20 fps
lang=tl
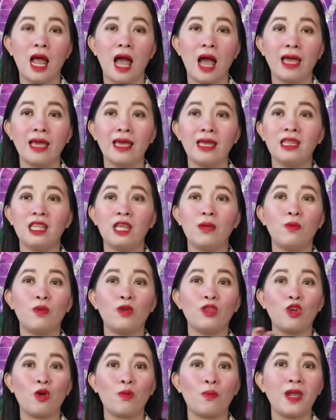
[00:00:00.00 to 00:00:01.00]
nila ay hindi
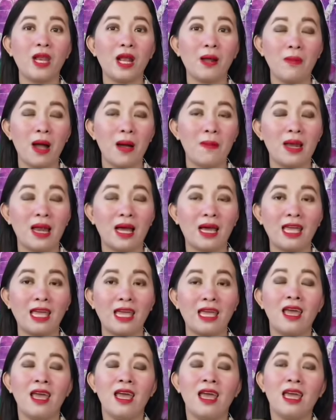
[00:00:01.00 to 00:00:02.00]
po ito
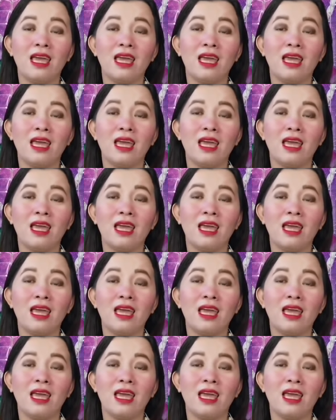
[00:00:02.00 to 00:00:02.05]
pinagmamalaki.